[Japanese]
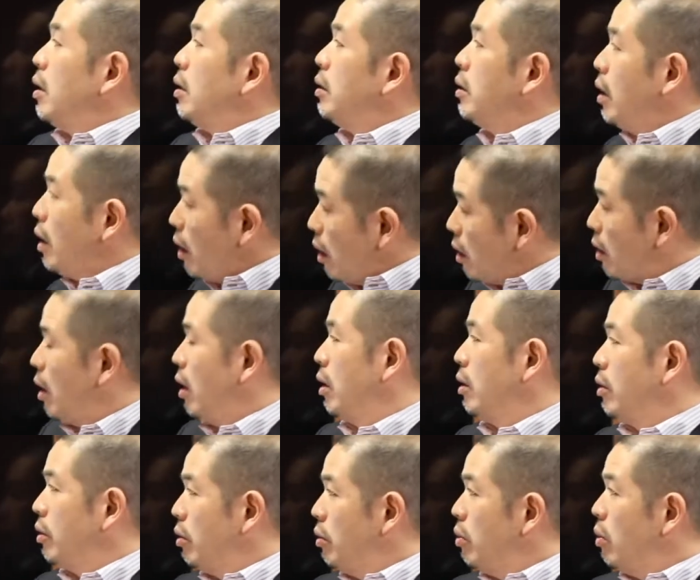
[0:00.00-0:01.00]
じゃあ
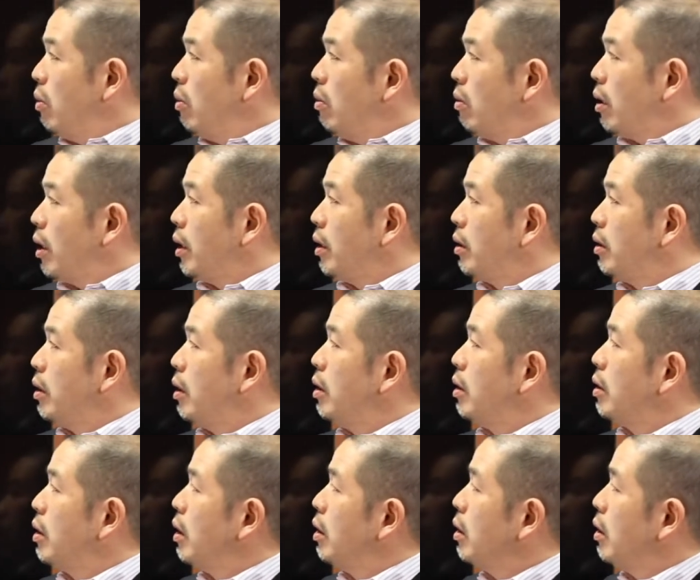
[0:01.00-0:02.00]
学級崩壊って一
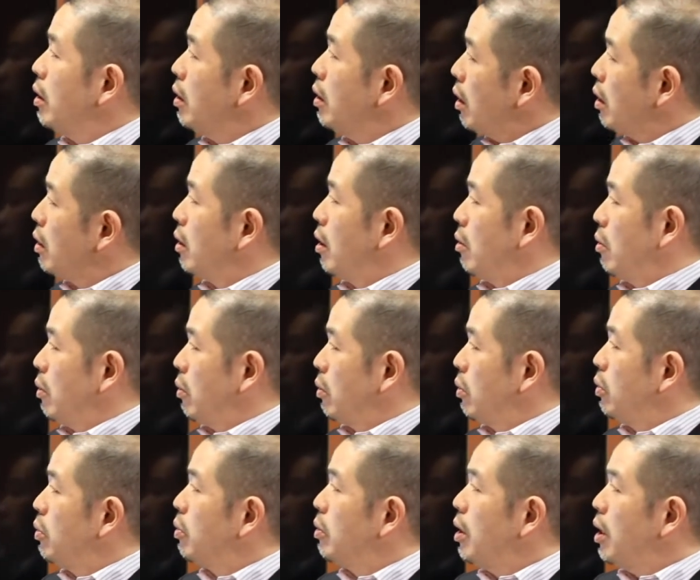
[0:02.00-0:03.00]
体なんだろう
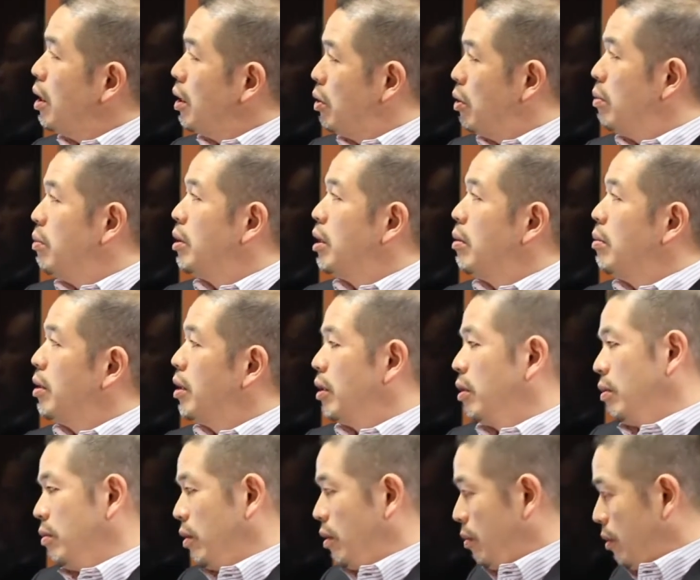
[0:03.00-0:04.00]
という定義を見てみたい
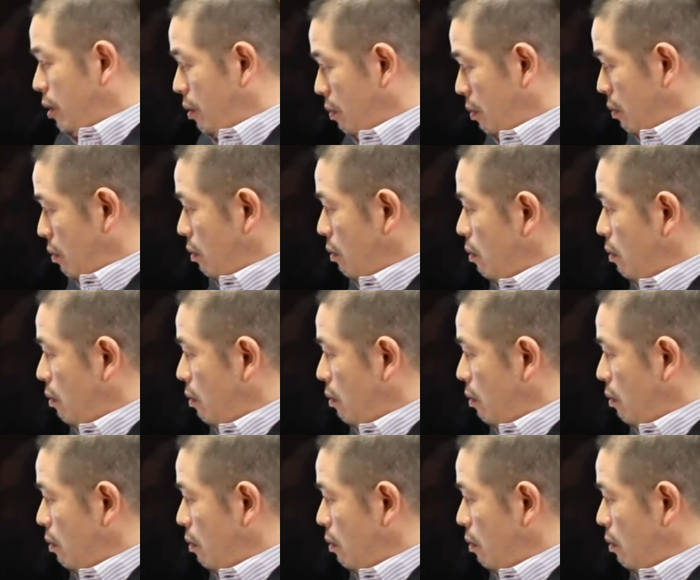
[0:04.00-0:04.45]
と思います。